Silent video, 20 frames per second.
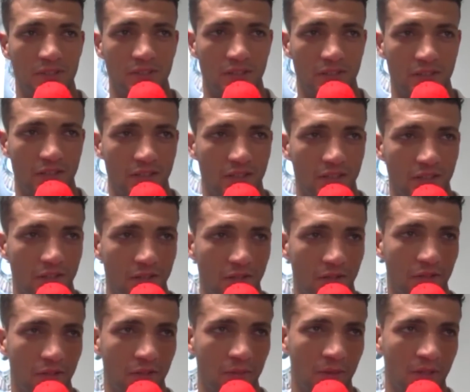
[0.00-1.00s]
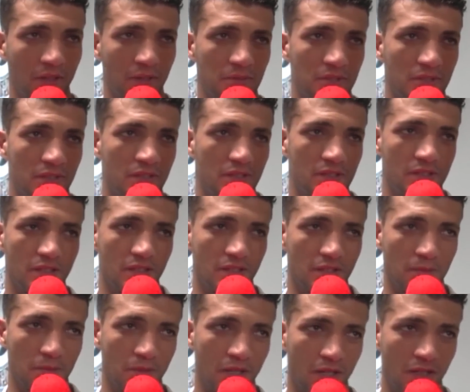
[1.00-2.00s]
يحثك معناها باش
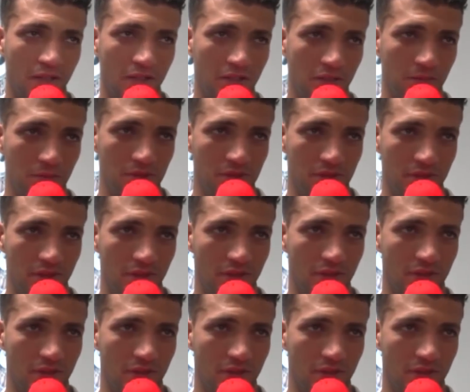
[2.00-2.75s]
تزيد من عندك باش